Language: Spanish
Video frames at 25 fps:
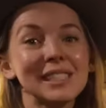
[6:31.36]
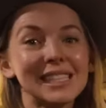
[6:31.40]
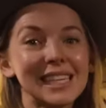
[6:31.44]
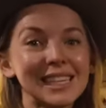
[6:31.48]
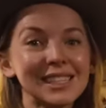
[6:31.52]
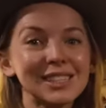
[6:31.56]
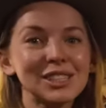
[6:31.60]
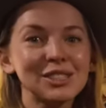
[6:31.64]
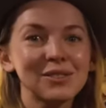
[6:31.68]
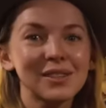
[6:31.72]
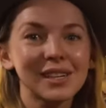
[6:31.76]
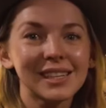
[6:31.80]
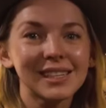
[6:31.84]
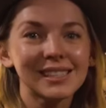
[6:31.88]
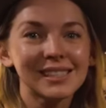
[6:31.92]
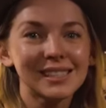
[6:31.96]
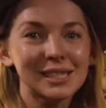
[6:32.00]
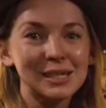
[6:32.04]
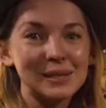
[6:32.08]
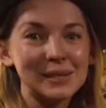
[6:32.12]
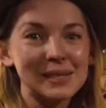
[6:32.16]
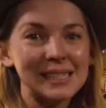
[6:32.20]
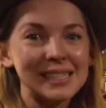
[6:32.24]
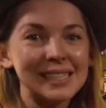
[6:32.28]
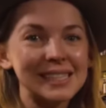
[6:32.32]
honesto.
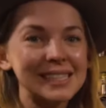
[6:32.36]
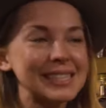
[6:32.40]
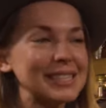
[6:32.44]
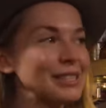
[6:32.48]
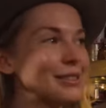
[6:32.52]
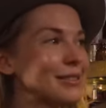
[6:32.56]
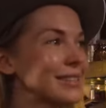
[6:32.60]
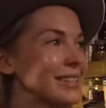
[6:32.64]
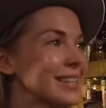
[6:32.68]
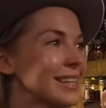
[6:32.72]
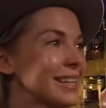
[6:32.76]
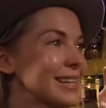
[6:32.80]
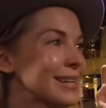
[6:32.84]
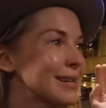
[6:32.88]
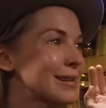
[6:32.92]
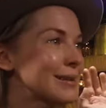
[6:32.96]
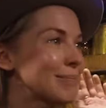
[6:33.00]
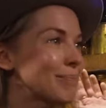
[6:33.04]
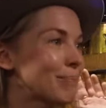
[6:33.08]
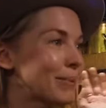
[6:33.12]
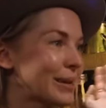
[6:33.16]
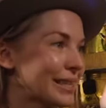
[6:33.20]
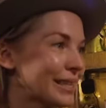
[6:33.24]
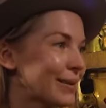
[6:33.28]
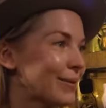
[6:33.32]

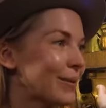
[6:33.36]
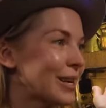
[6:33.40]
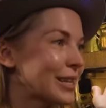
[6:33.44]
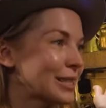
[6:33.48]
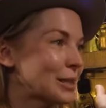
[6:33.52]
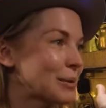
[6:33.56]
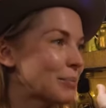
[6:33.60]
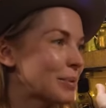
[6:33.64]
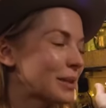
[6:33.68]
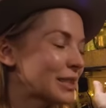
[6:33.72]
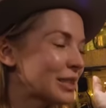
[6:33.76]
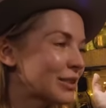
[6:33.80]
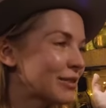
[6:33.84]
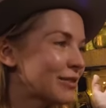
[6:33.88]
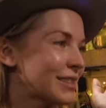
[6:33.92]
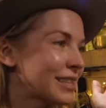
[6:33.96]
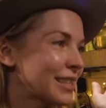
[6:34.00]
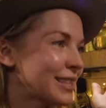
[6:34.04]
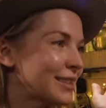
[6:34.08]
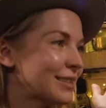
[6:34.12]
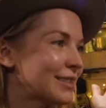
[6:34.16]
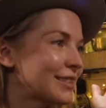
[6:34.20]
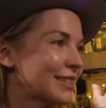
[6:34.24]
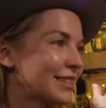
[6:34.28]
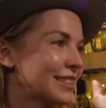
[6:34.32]
Construir gabinetes es
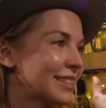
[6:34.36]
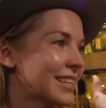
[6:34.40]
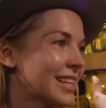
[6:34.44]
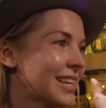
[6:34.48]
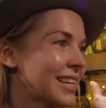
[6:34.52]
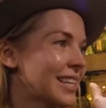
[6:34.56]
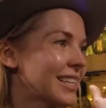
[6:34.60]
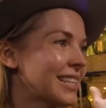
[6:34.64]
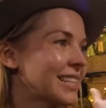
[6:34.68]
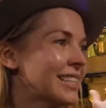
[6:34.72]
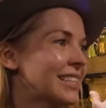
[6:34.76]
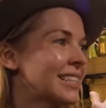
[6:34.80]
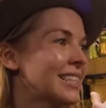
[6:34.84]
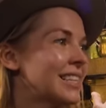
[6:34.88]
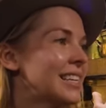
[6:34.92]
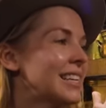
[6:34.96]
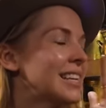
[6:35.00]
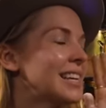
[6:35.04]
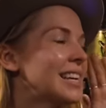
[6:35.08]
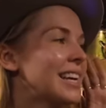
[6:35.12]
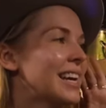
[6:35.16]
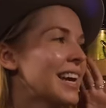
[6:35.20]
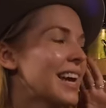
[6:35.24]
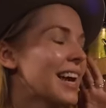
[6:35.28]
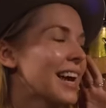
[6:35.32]
realmente difícil y
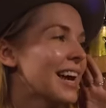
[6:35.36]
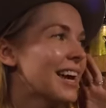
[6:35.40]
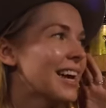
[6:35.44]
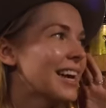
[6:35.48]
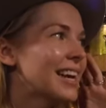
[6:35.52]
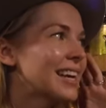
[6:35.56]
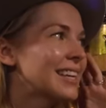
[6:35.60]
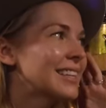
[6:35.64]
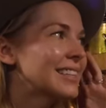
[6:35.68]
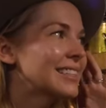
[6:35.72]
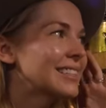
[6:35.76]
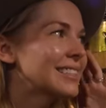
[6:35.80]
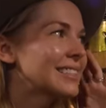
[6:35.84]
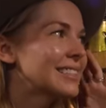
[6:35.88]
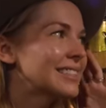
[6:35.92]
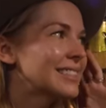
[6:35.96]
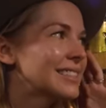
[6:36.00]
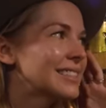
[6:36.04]
nadie te dice cómo